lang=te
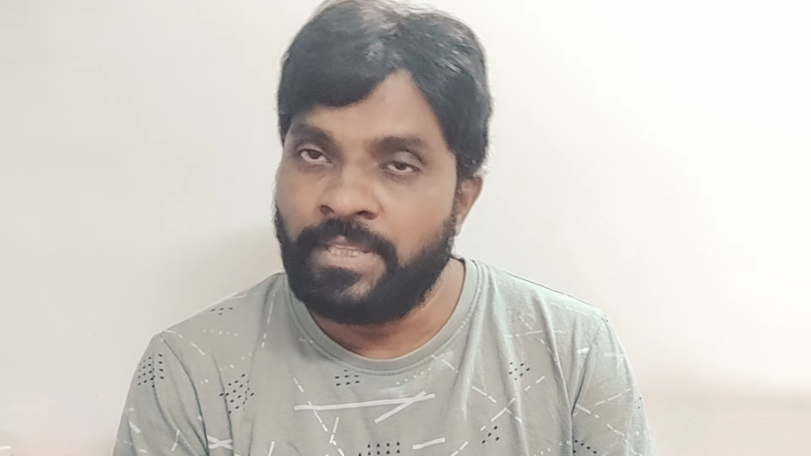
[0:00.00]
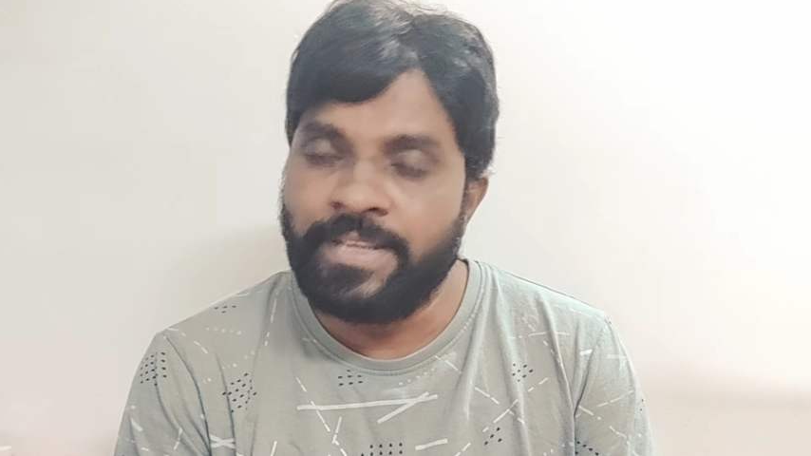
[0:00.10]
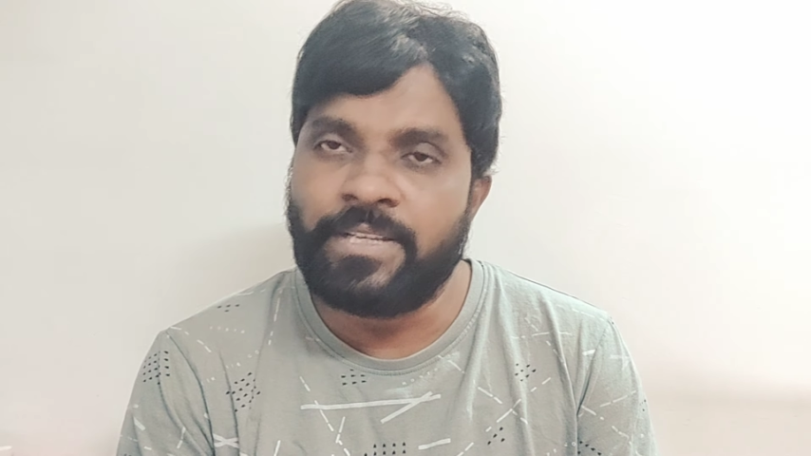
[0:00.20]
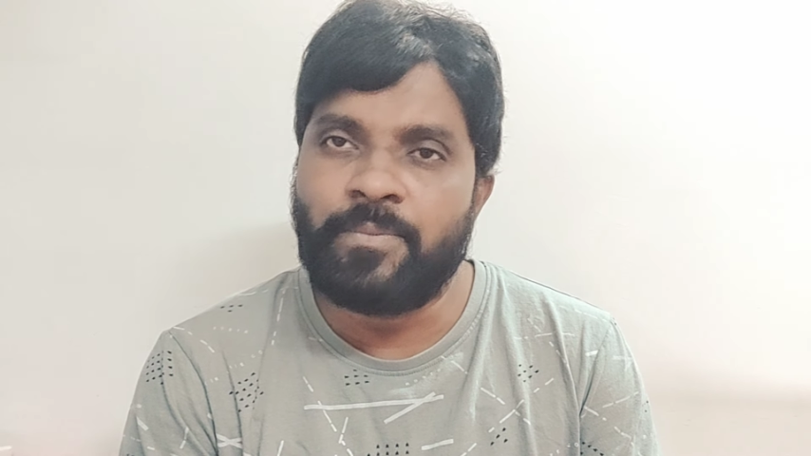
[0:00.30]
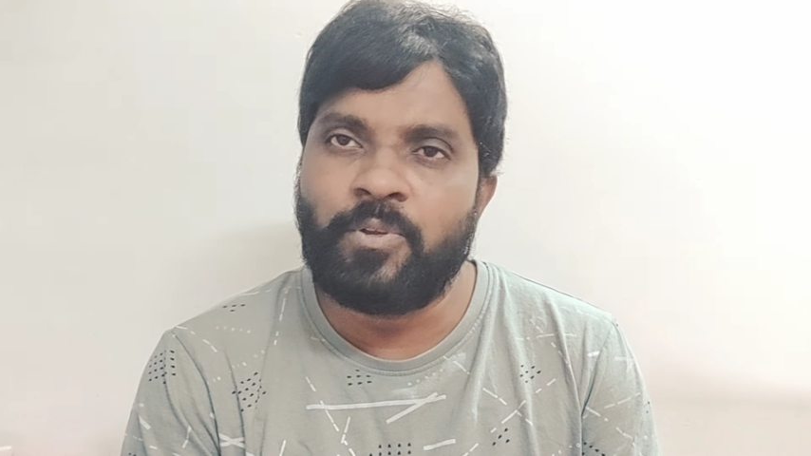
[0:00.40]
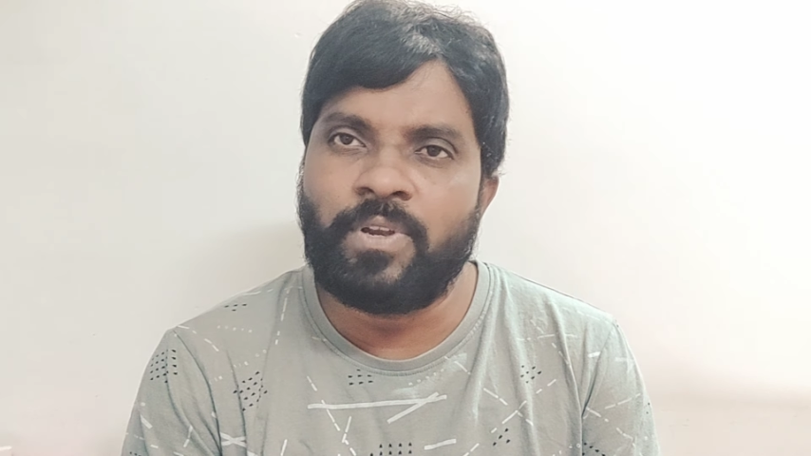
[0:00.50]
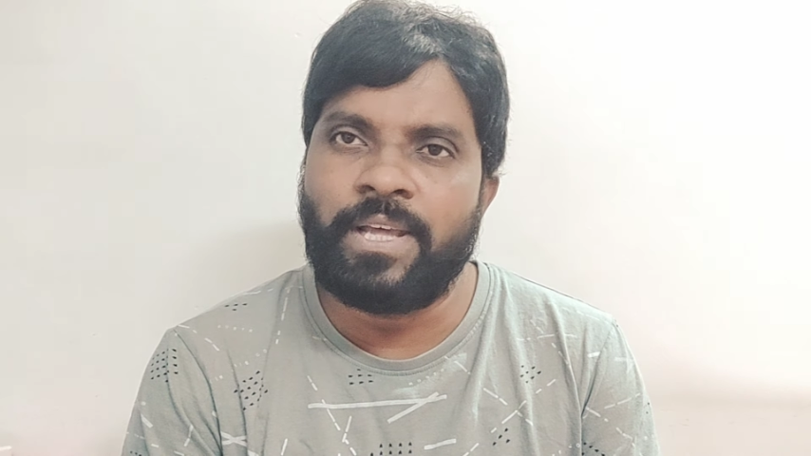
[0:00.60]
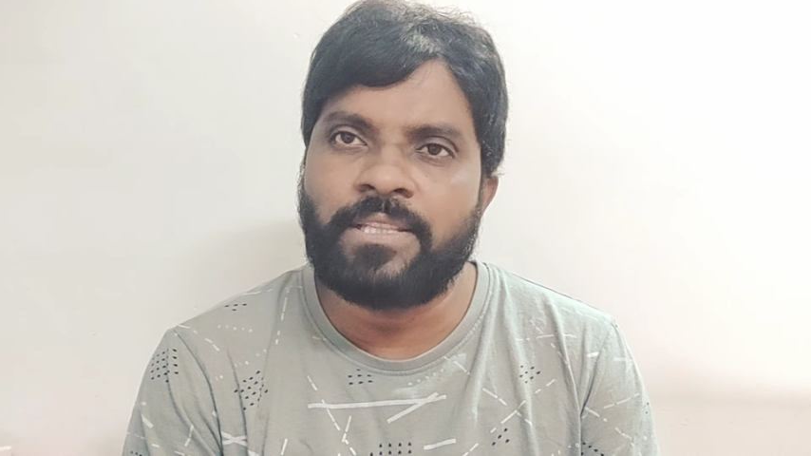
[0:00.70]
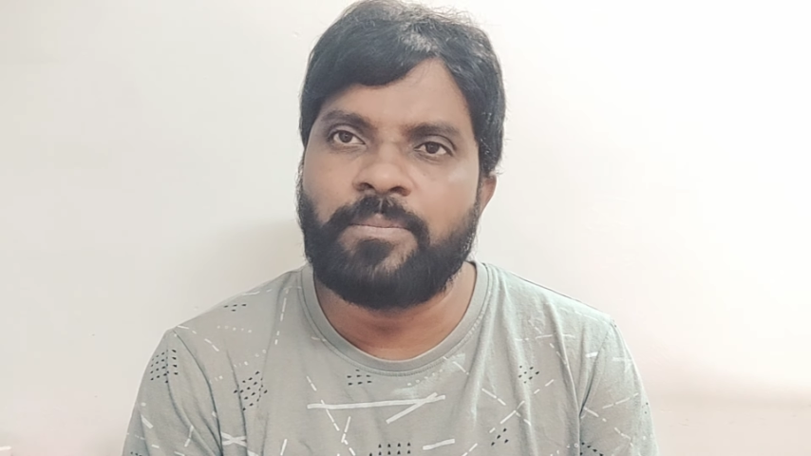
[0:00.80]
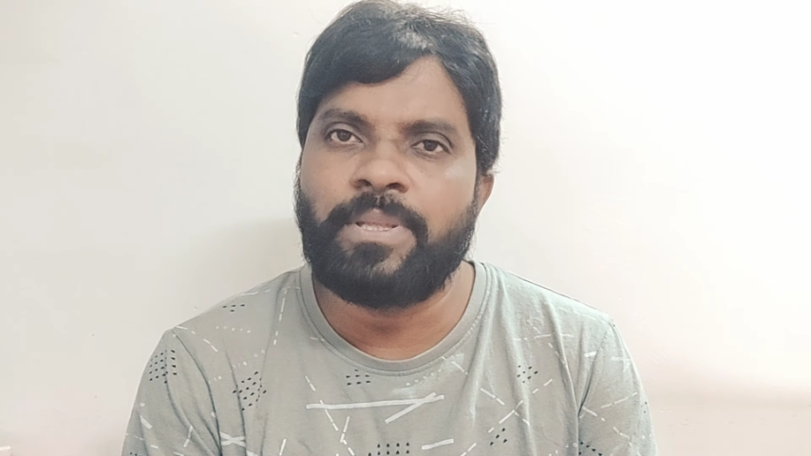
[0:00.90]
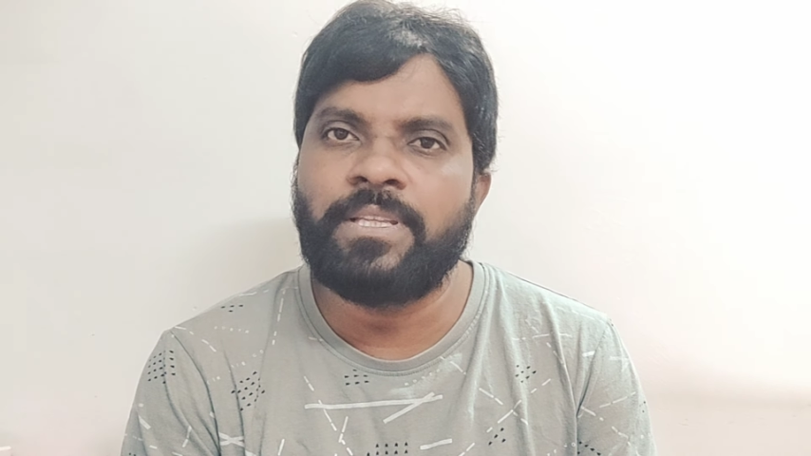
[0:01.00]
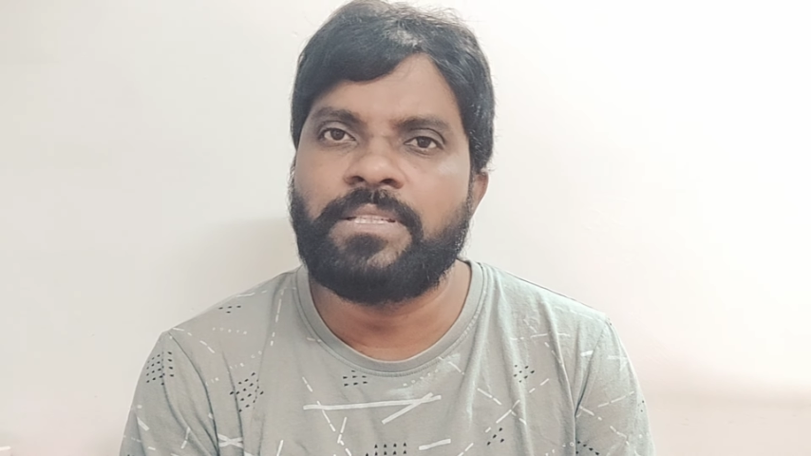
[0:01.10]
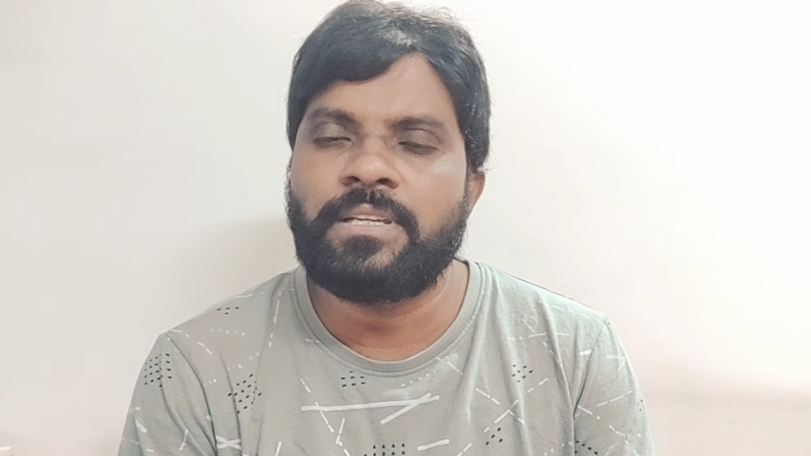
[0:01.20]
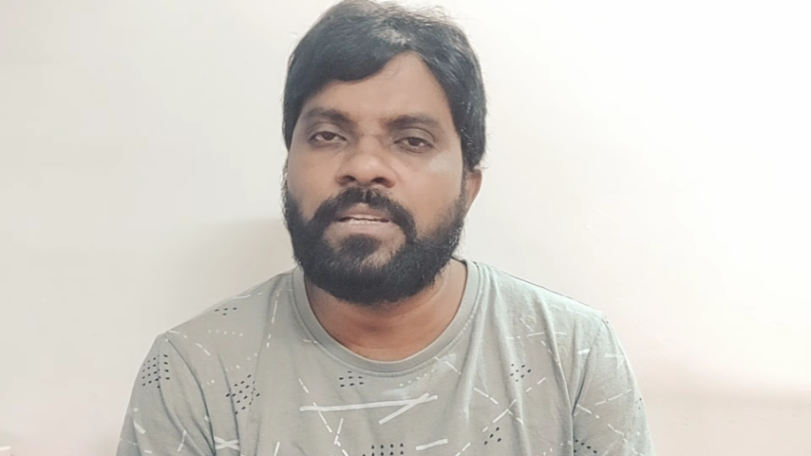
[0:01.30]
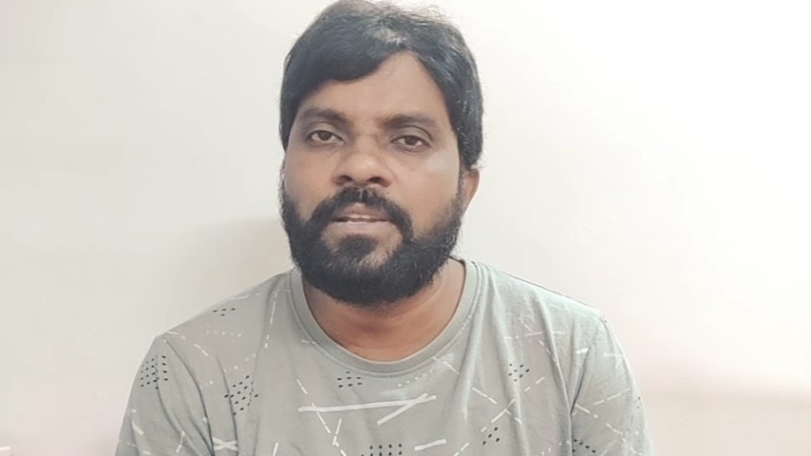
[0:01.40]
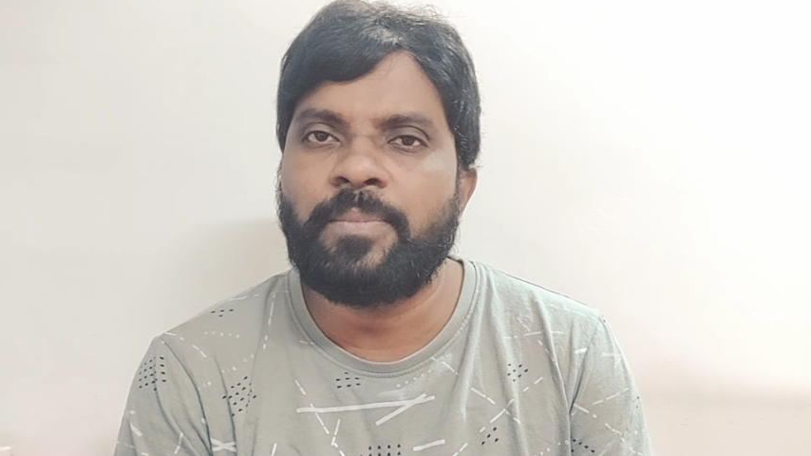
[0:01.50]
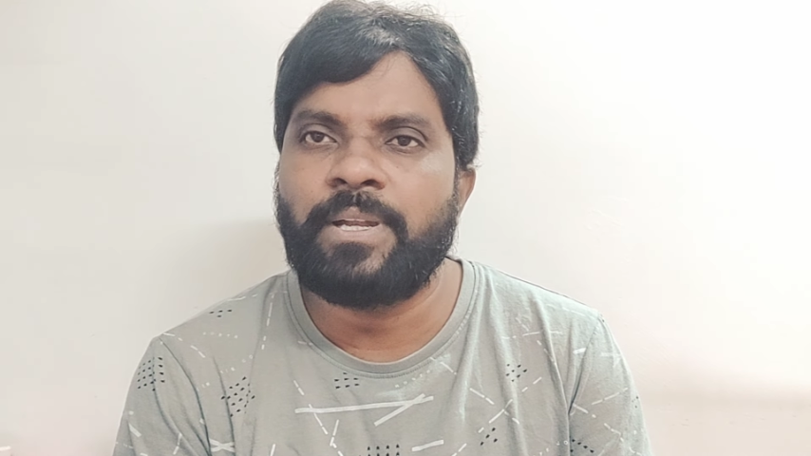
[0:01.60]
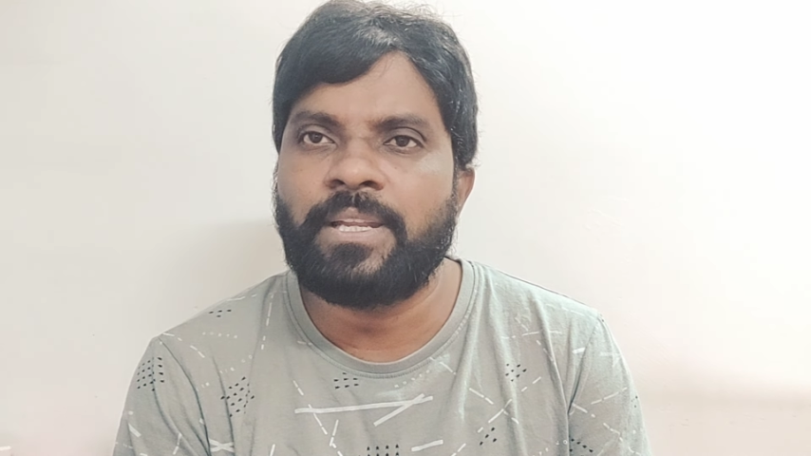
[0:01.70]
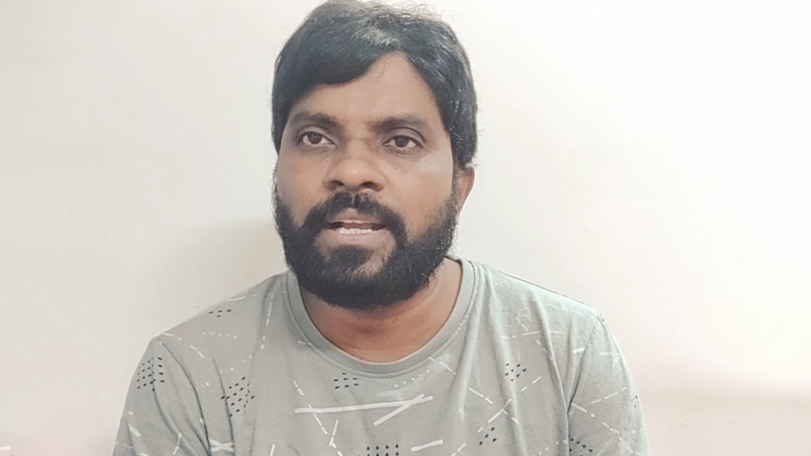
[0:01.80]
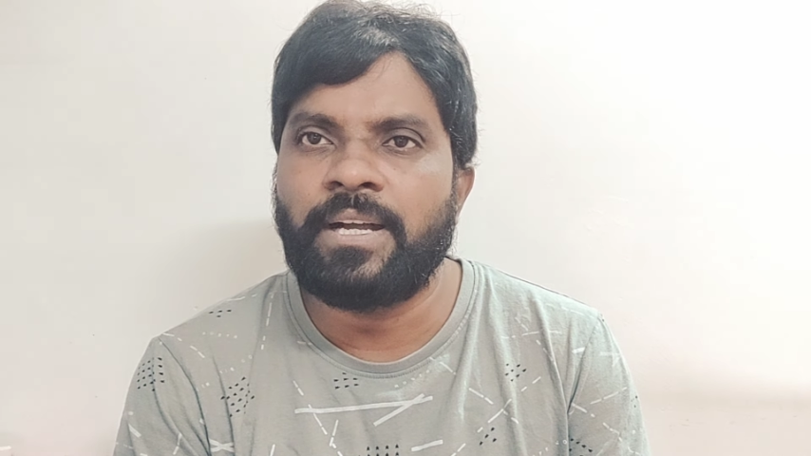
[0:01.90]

దేశంలో ఉన్న అతిపెద్ద సెక్యులర్ పార్టీ